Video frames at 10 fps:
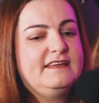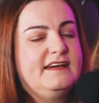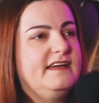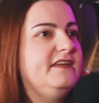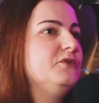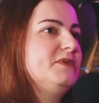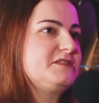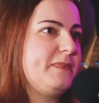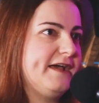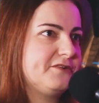E aí o
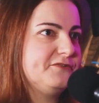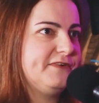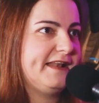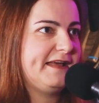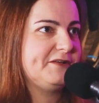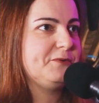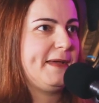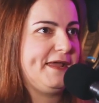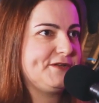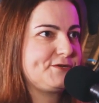esperto vai lá no
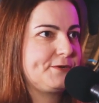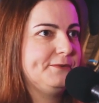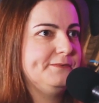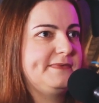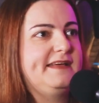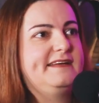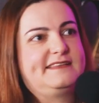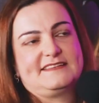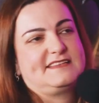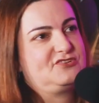médico, né,
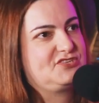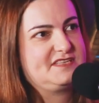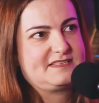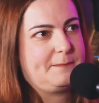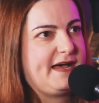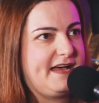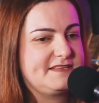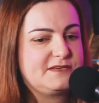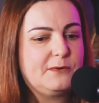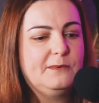atestadista
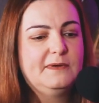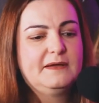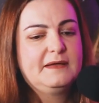básico,